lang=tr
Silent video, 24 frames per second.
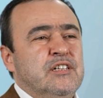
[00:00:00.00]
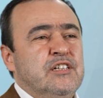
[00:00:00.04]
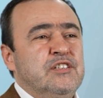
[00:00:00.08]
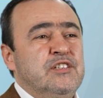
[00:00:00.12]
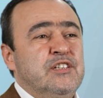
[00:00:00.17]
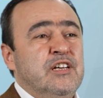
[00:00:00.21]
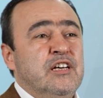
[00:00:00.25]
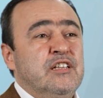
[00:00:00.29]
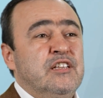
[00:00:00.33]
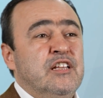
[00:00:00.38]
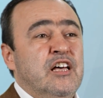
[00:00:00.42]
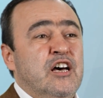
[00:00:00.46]

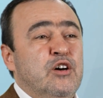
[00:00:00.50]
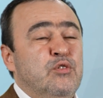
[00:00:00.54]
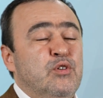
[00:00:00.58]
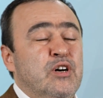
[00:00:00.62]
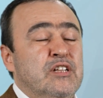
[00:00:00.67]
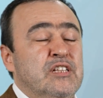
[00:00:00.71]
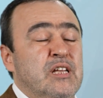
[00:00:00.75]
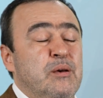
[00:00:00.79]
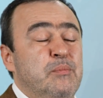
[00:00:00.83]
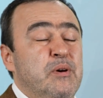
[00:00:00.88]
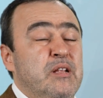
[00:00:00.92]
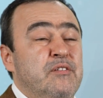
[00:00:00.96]
radıyallahu
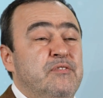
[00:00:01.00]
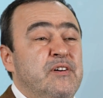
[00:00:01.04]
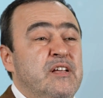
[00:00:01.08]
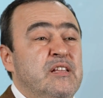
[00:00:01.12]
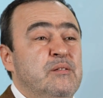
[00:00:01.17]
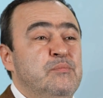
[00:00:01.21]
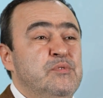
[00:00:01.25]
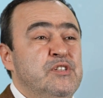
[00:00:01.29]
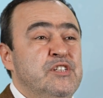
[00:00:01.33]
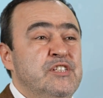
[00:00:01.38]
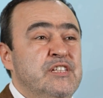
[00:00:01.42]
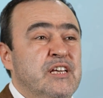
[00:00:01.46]
anh hemen
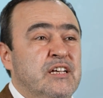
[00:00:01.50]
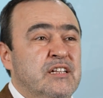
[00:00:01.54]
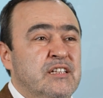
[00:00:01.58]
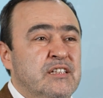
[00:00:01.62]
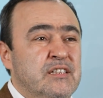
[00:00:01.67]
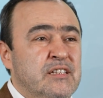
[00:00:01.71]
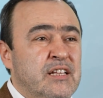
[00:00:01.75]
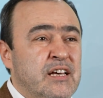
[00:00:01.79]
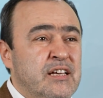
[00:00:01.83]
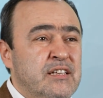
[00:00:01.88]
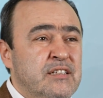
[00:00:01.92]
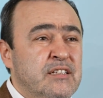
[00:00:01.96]
Efendimiz'in
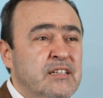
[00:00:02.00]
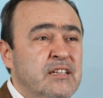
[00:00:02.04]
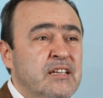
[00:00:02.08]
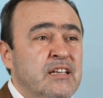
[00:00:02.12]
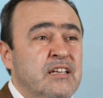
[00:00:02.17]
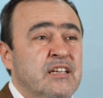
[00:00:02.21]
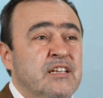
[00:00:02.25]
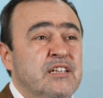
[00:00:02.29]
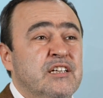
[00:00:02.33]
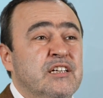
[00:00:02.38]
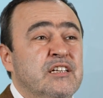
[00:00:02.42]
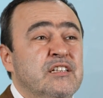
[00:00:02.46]
yanındaydı.
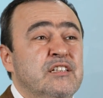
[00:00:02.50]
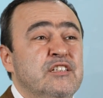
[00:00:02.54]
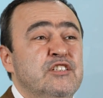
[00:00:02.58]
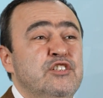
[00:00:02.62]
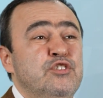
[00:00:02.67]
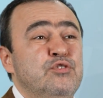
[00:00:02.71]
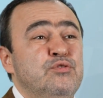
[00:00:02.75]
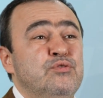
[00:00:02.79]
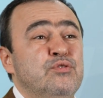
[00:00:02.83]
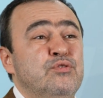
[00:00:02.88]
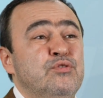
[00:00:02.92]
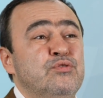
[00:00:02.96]

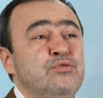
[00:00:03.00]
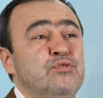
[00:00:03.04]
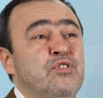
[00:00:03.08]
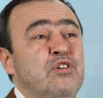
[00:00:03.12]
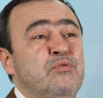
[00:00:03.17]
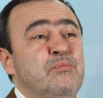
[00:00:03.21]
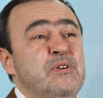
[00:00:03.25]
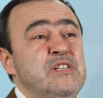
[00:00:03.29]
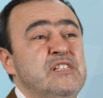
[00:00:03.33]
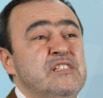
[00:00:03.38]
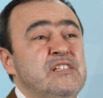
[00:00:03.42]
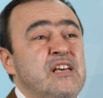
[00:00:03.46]
Kılıcı görür
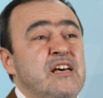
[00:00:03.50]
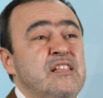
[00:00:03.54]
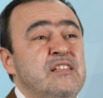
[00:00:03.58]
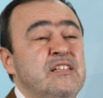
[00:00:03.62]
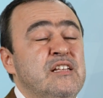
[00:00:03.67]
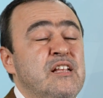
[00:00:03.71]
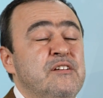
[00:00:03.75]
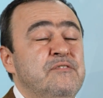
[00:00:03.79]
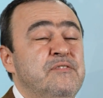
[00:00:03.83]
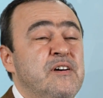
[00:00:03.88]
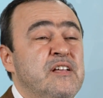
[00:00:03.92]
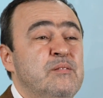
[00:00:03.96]
görmez
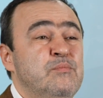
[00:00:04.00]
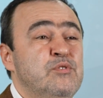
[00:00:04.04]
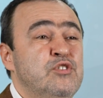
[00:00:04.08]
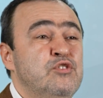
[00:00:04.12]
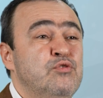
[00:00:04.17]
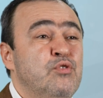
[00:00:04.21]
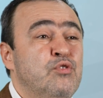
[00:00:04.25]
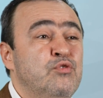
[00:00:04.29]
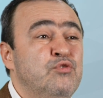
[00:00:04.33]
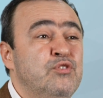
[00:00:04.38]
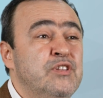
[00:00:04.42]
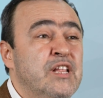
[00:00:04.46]
kendini
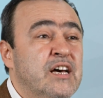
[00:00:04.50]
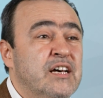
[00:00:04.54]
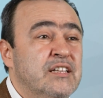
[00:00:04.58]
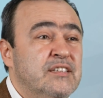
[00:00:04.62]
Efendimiz'in önüne